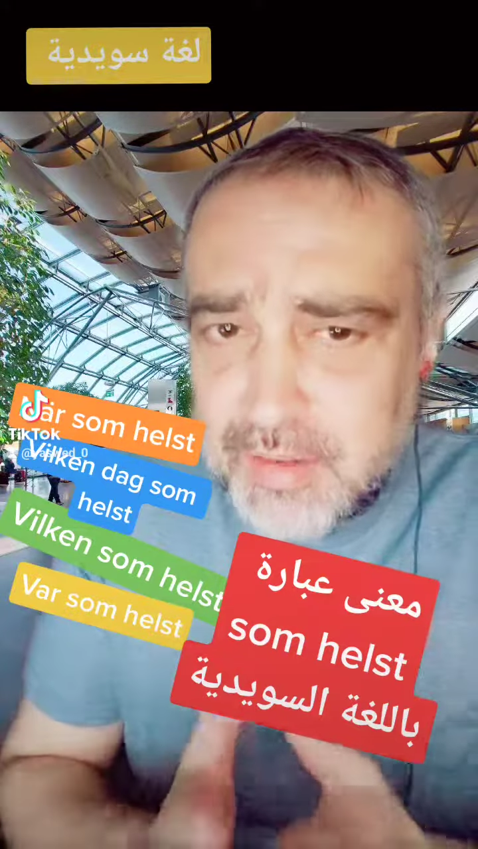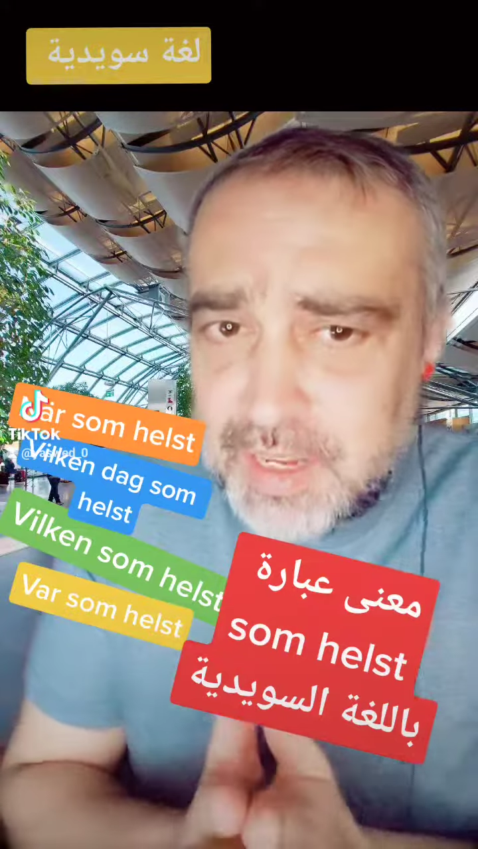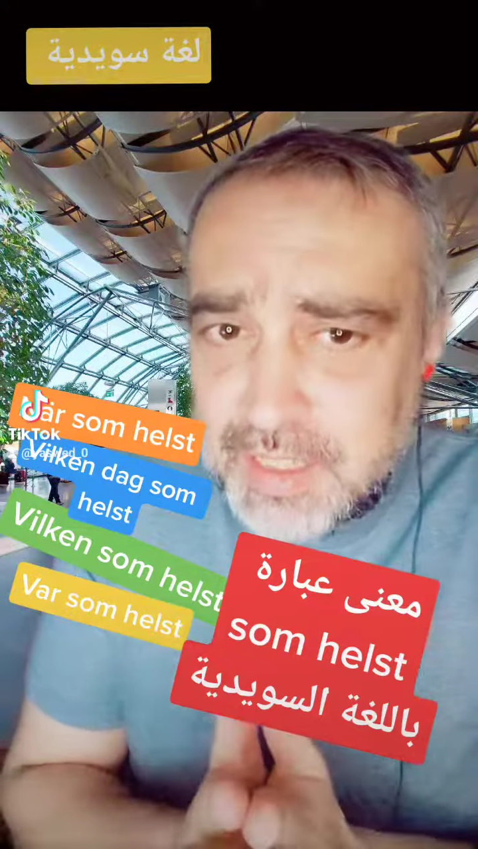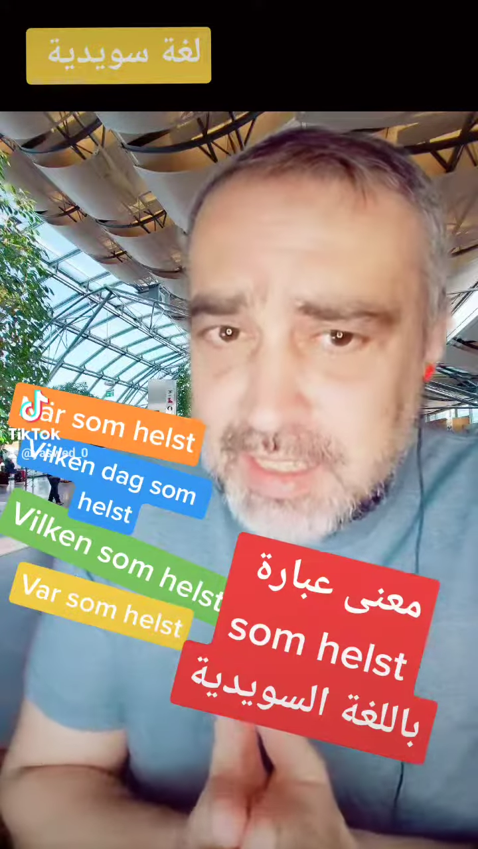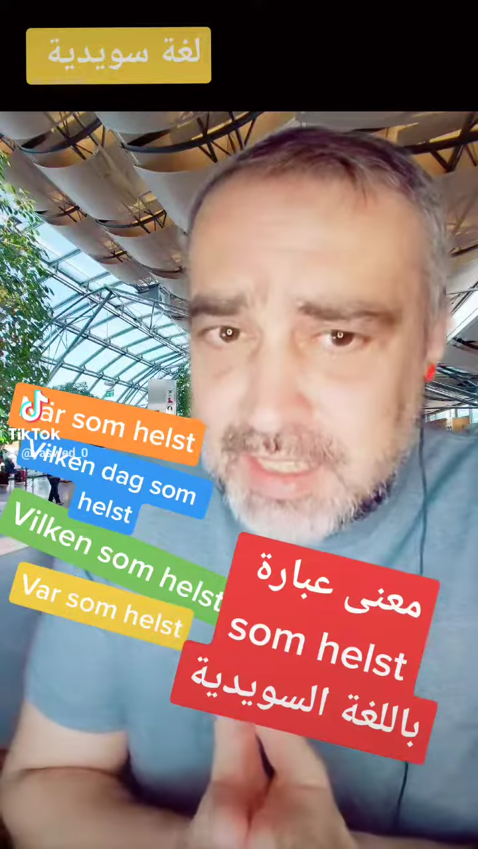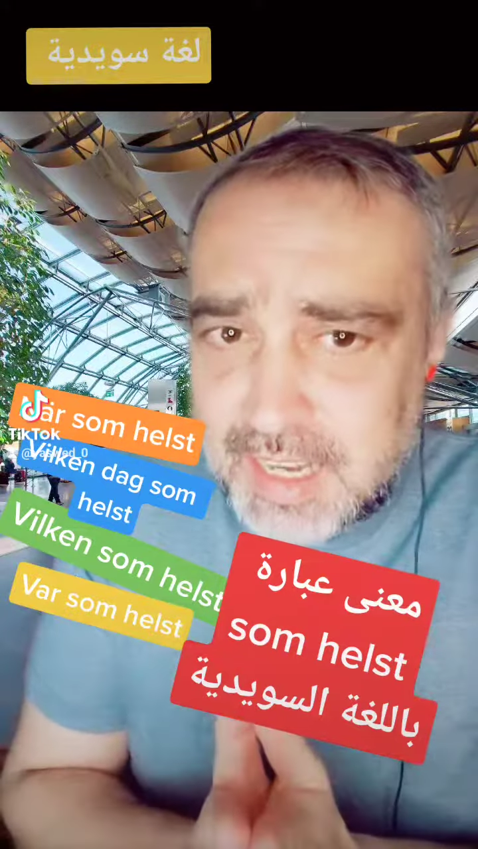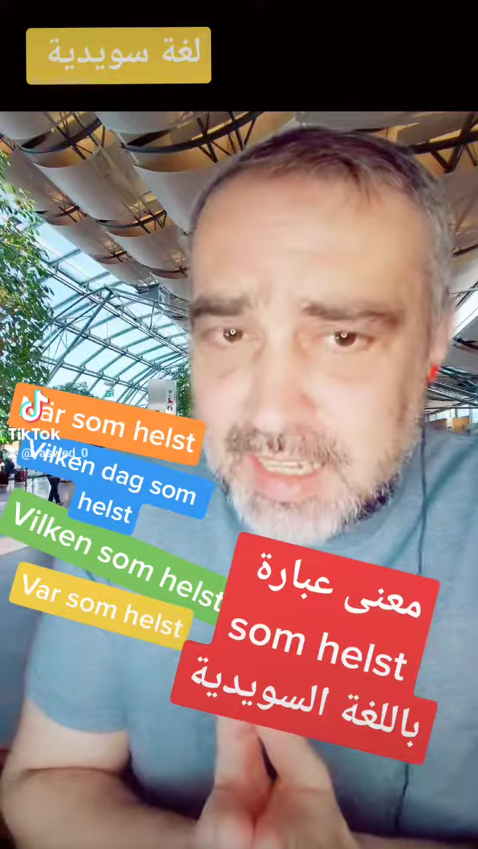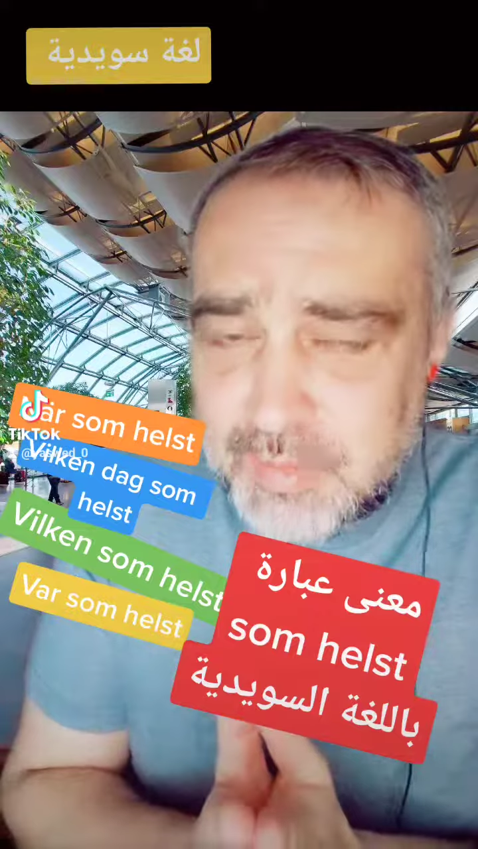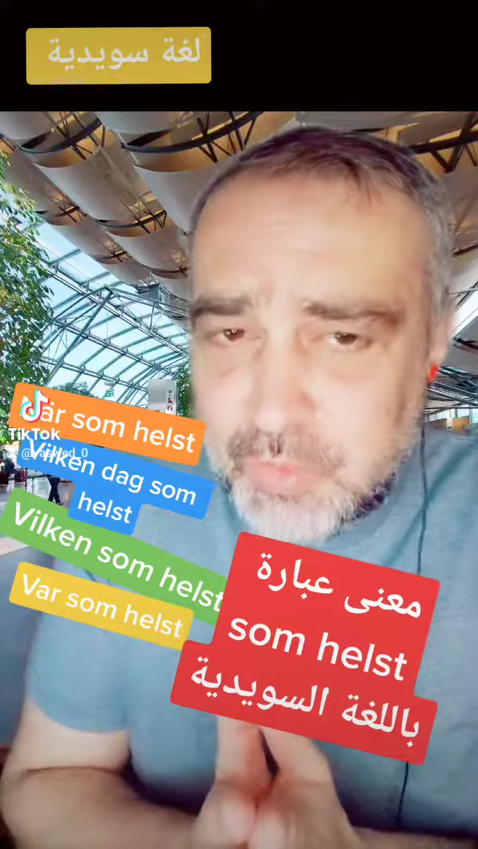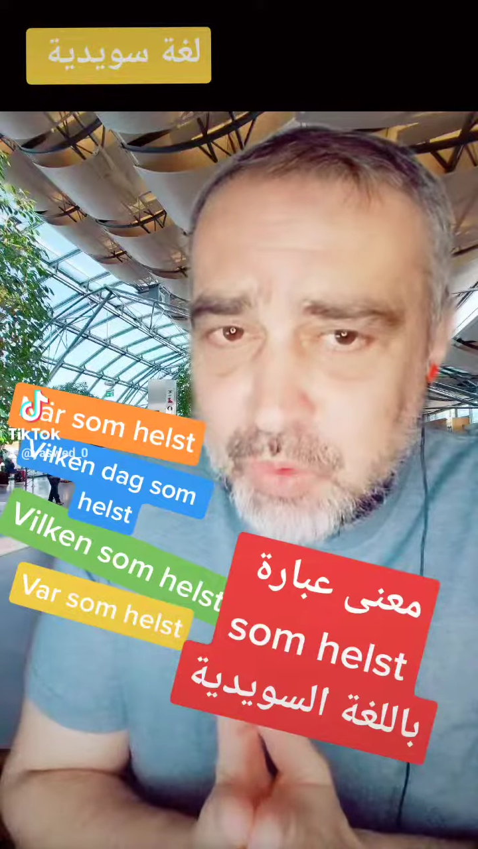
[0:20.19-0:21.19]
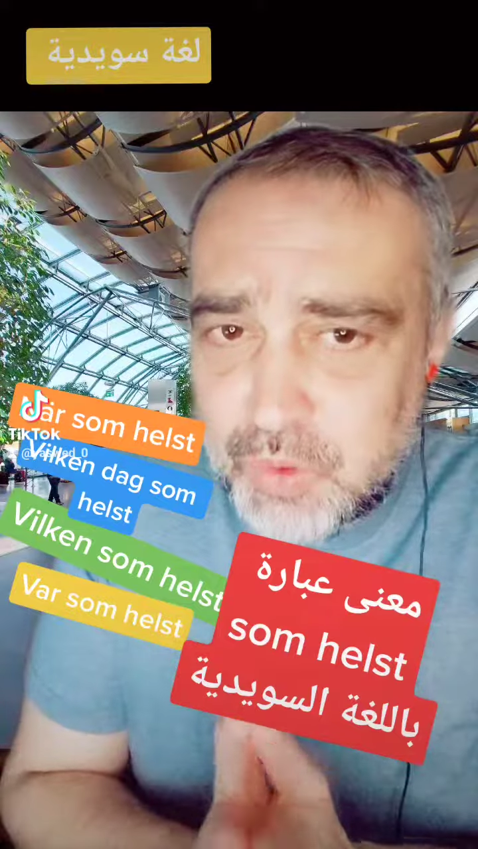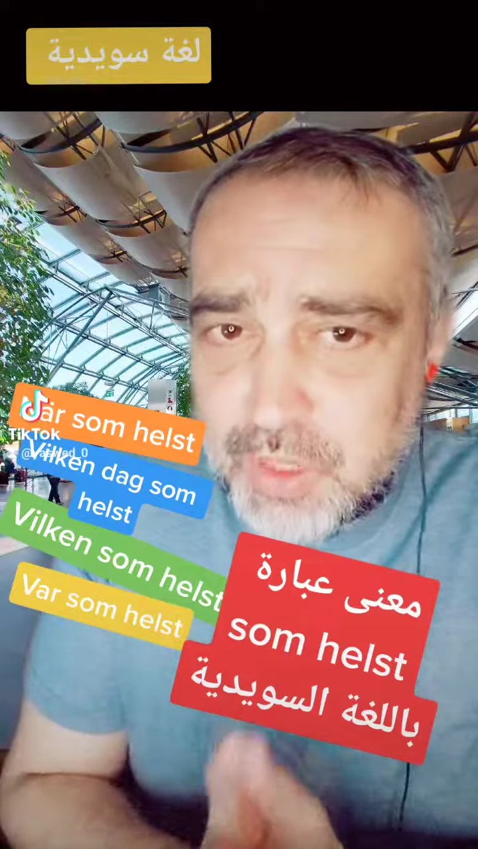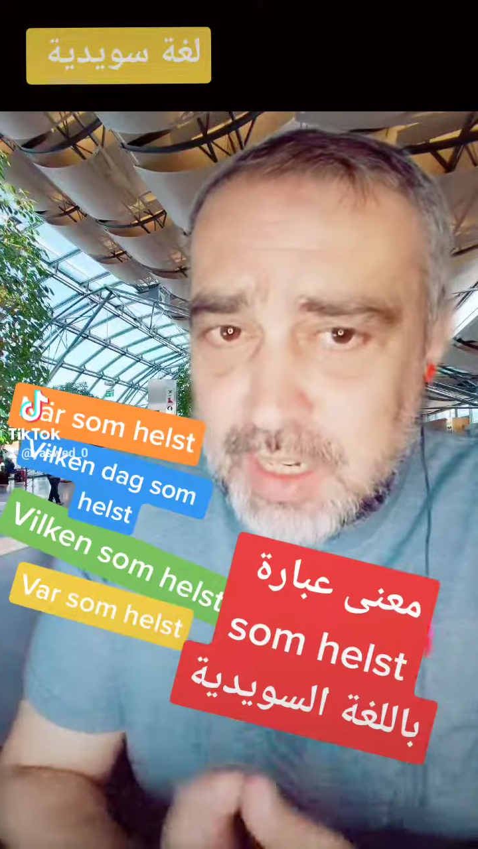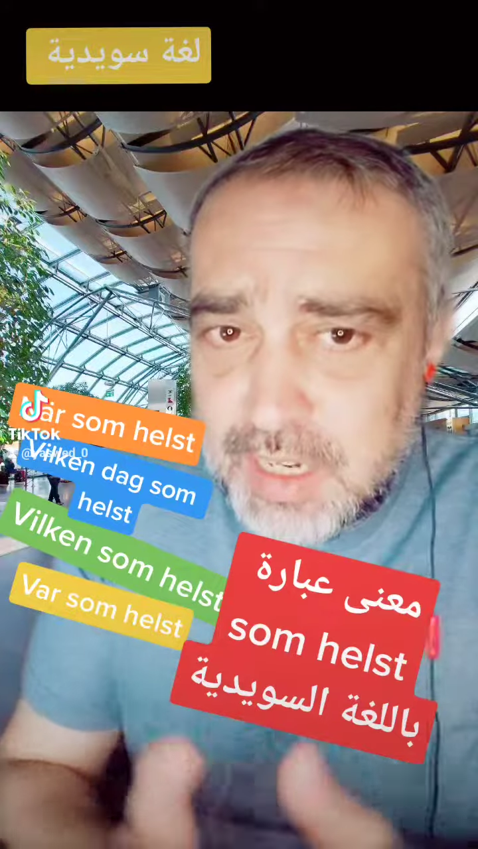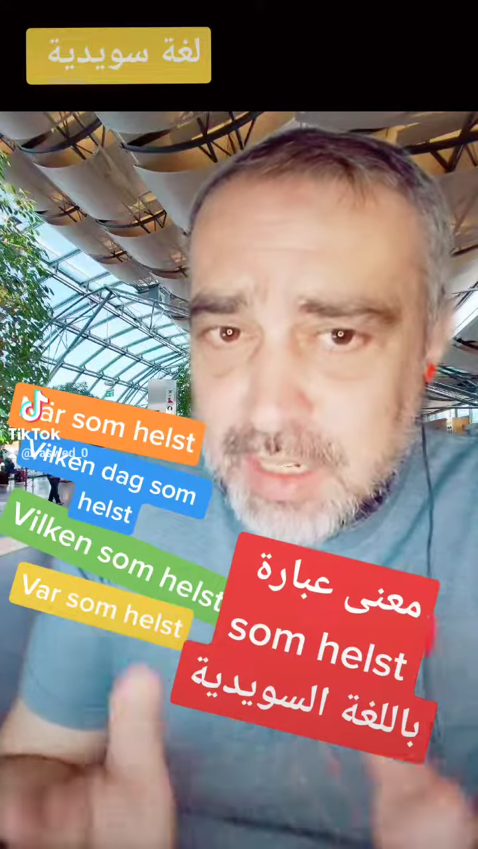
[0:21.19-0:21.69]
فيك تستخدمه